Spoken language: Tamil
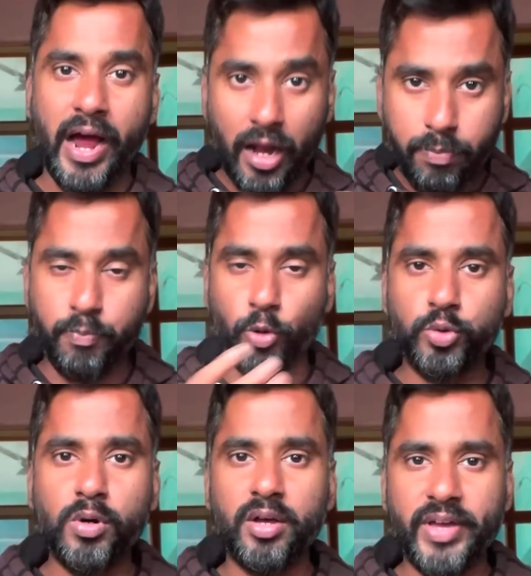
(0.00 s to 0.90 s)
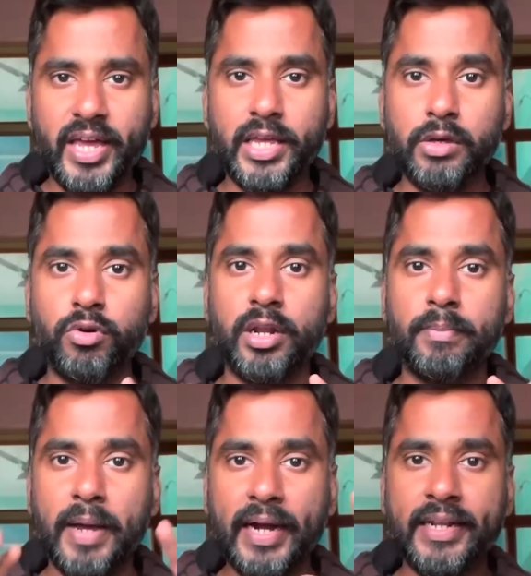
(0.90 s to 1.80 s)
ஆனால் பொதுவாகவே இவருடைய
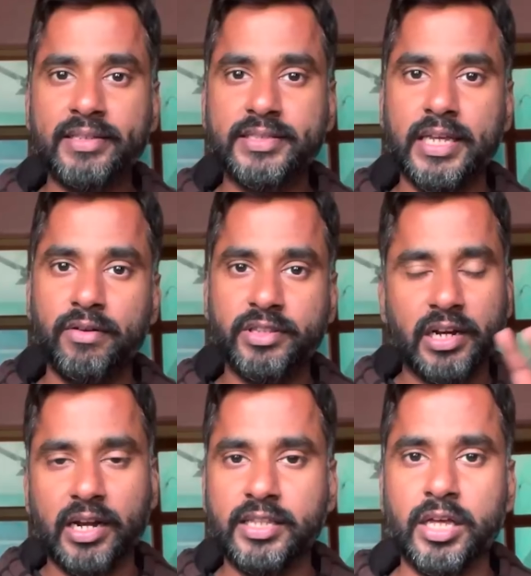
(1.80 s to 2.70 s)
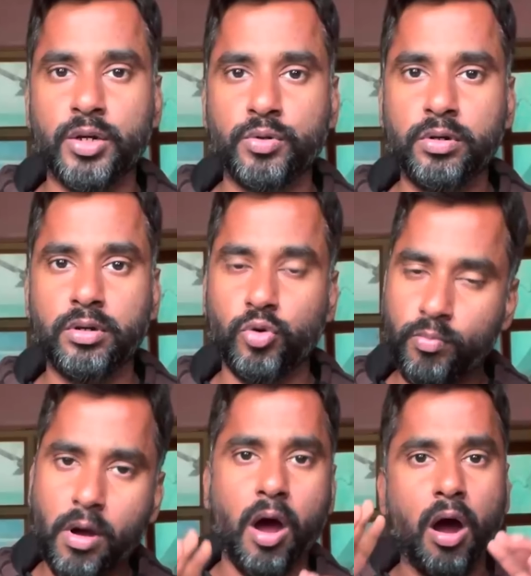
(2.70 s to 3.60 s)
பேட்டிங் ஸ்கில் வந்து நல்லா தான் இருக்கும்
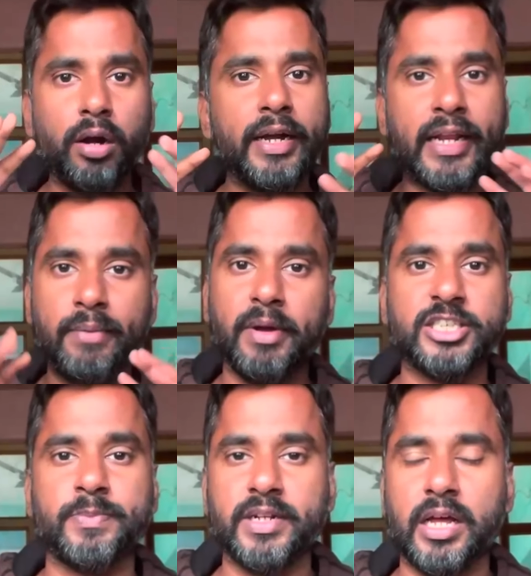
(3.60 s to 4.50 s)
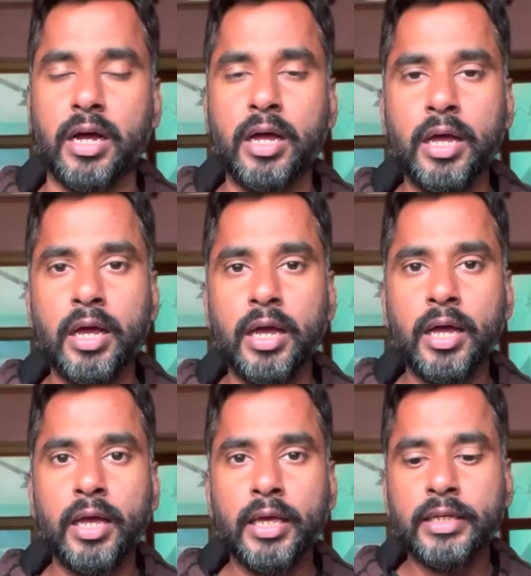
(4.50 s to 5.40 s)
ரொம்ப ஹார்ட் ஹிட்டிங் பேட்ஸ்மேன் தான்
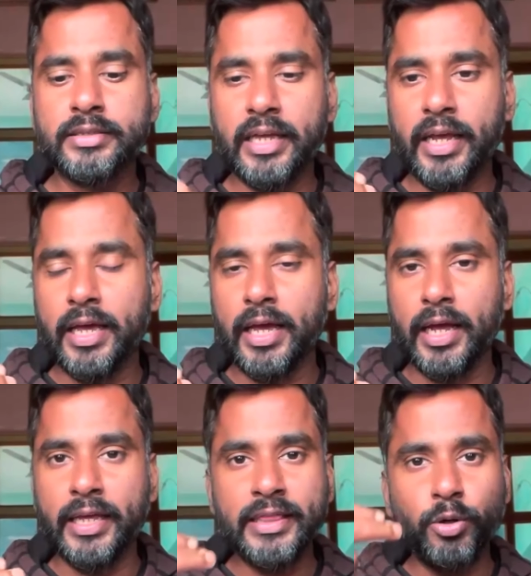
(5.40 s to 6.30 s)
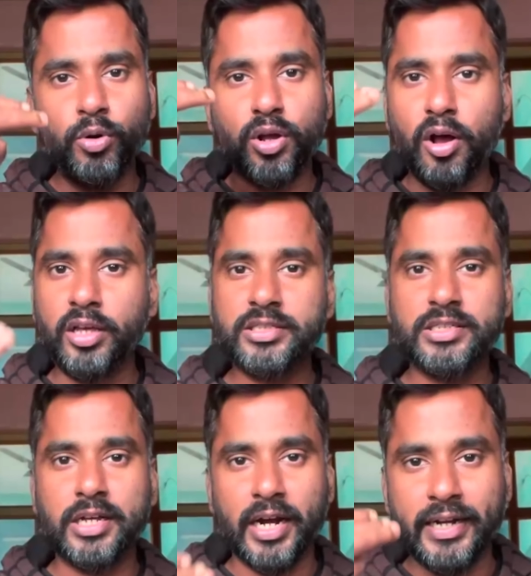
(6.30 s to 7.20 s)
சரி இந்த ஒரு
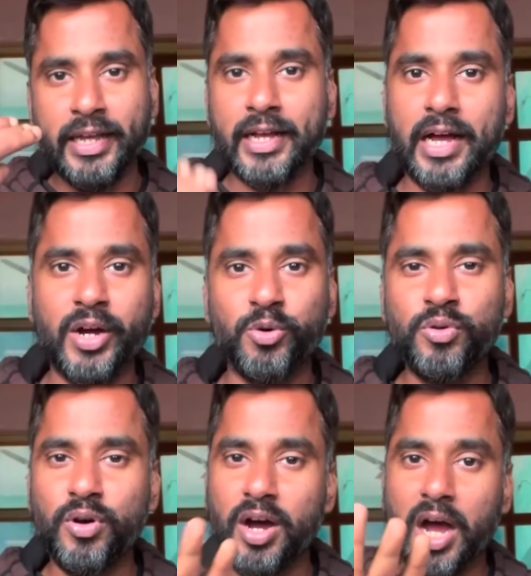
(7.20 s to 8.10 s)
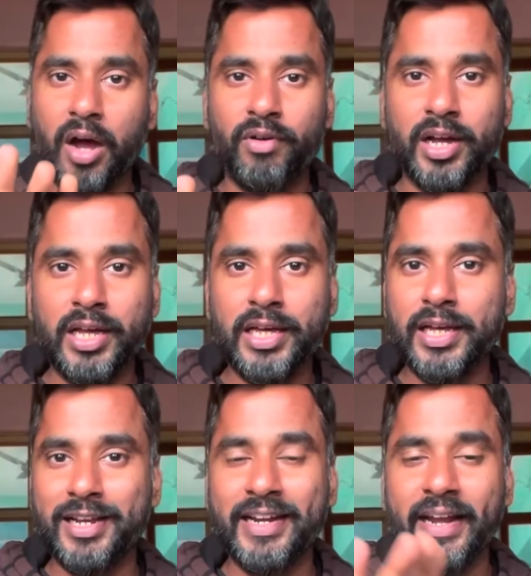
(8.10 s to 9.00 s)
காஸ்ட் கட்டிங்காகவும் அவங்க
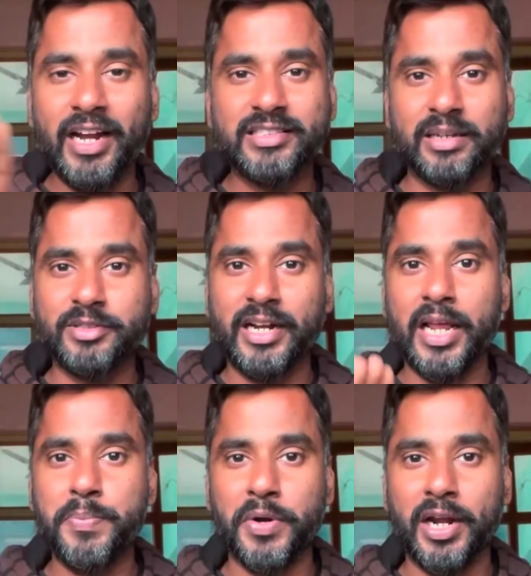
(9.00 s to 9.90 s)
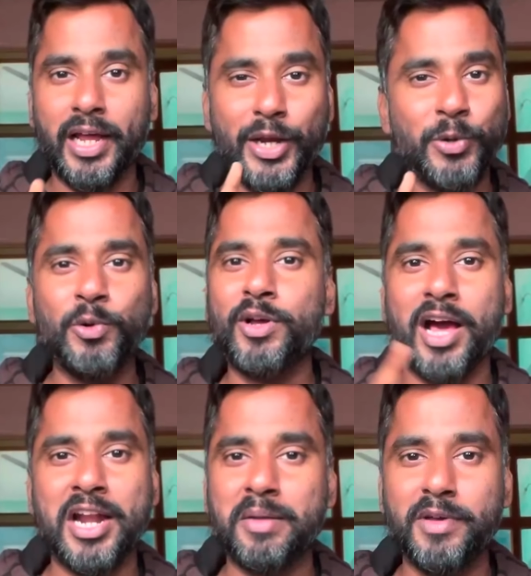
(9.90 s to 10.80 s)
டேனியல் சாம்ஸை ட்ரை பண்ணலாம் இன்னொரு
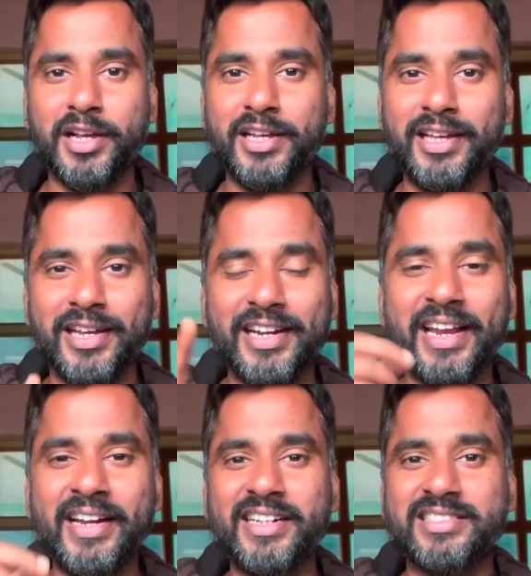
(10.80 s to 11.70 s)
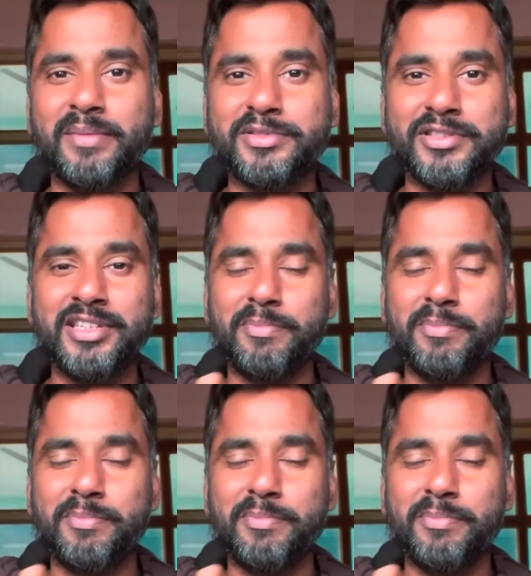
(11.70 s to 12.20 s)
காரணம் இருக்குது டேனியல் சாம்ஸ் வந்து